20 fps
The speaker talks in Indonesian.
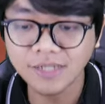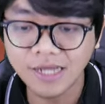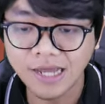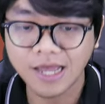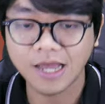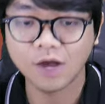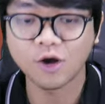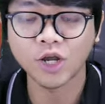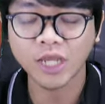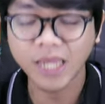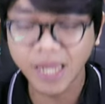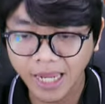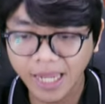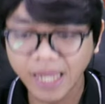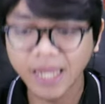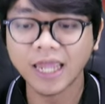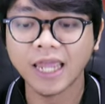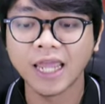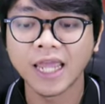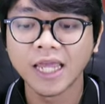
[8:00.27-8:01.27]
aja oke
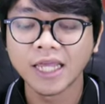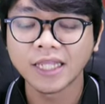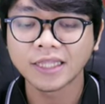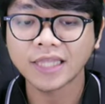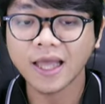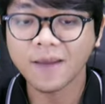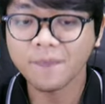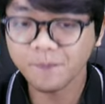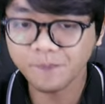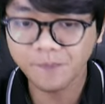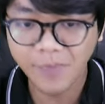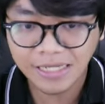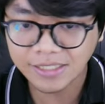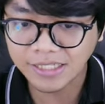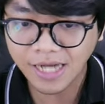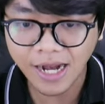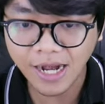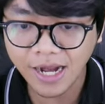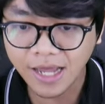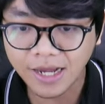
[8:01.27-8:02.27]
okay. tak
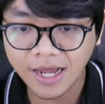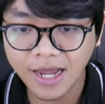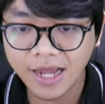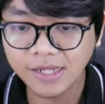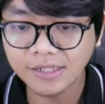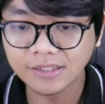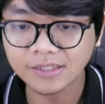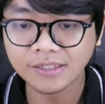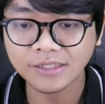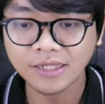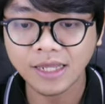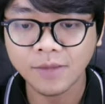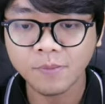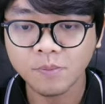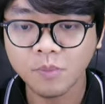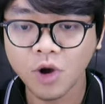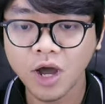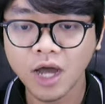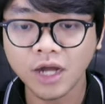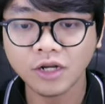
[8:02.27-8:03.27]
masalah guys
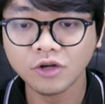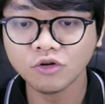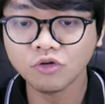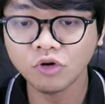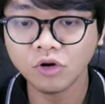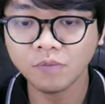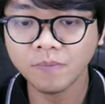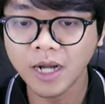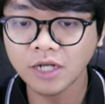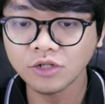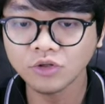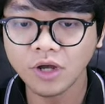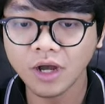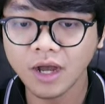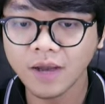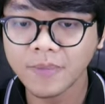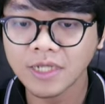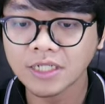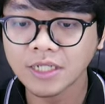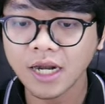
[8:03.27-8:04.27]
mau hari kurban juga
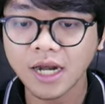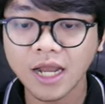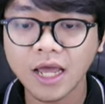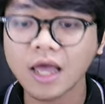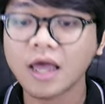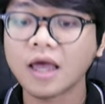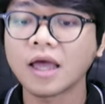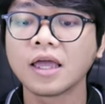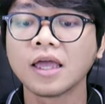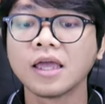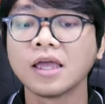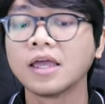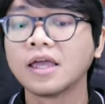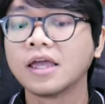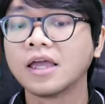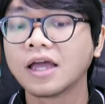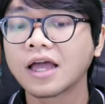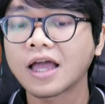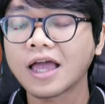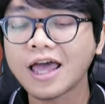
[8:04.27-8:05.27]
nggak masalah bang.
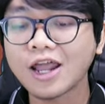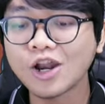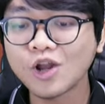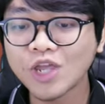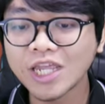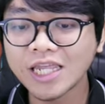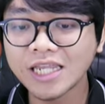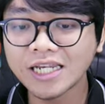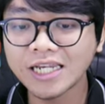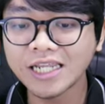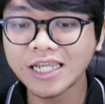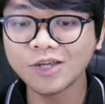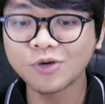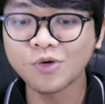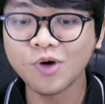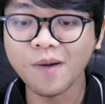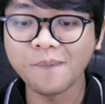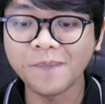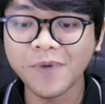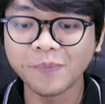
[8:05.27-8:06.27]
kalau ini
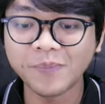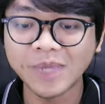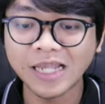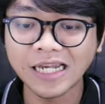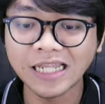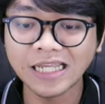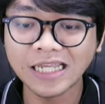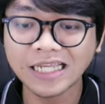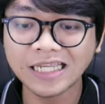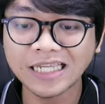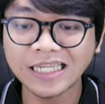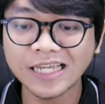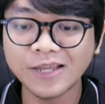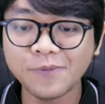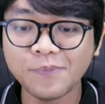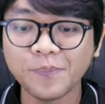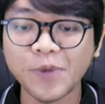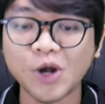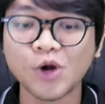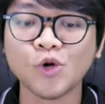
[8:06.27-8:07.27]
gue memiliki
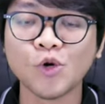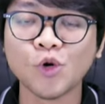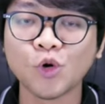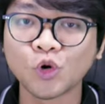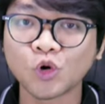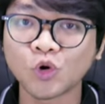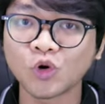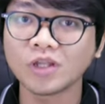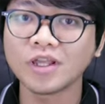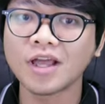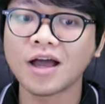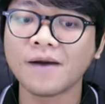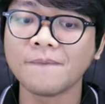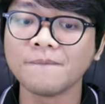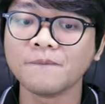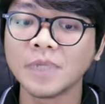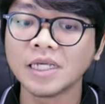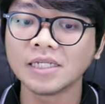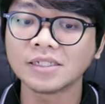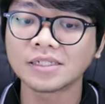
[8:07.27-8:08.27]
peluru yang
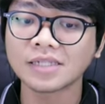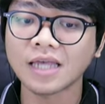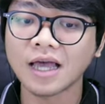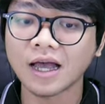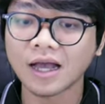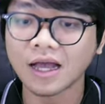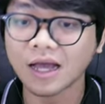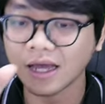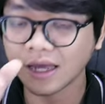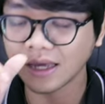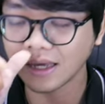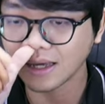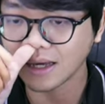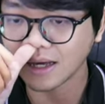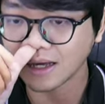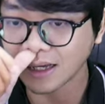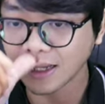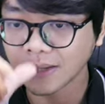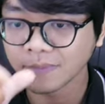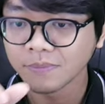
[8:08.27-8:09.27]
bisa
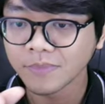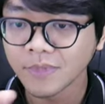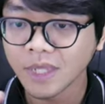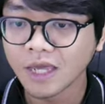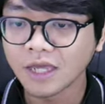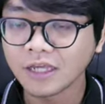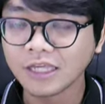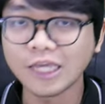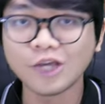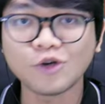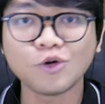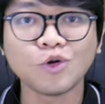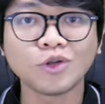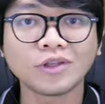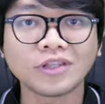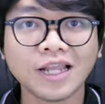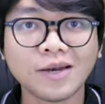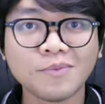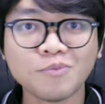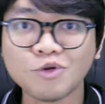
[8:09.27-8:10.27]
kayak
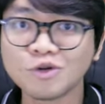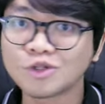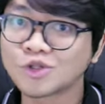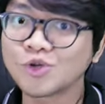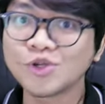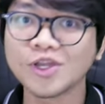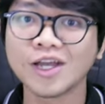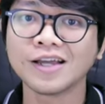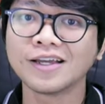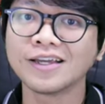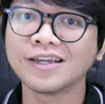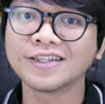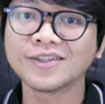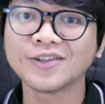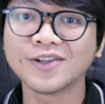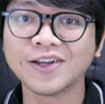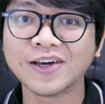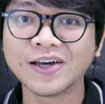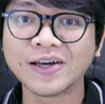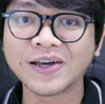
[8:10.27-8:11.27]
ngikutin musuhnya
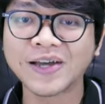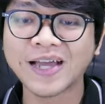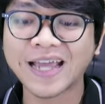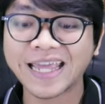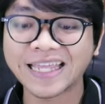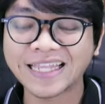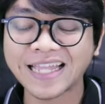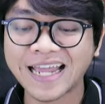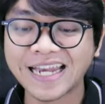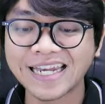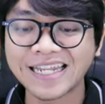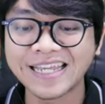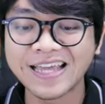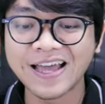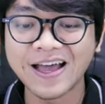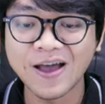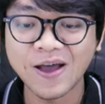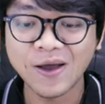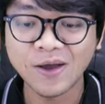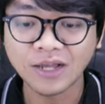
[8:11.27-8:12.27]
gitu loh kayak tadi
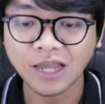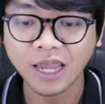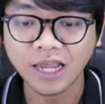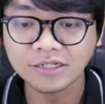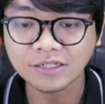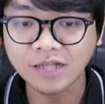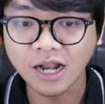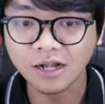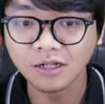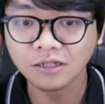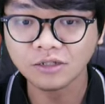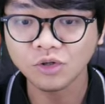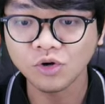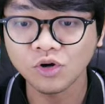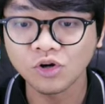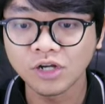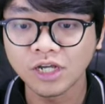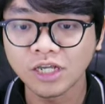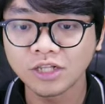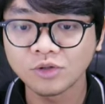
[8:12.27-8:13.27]
ya kayak
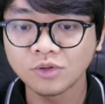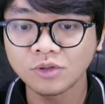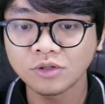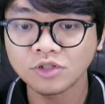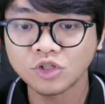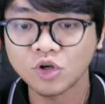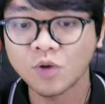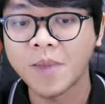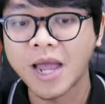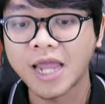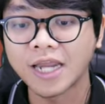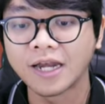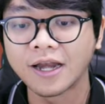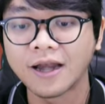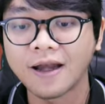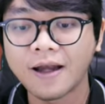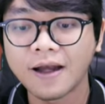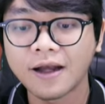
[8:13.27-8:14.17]
salto gitu cobain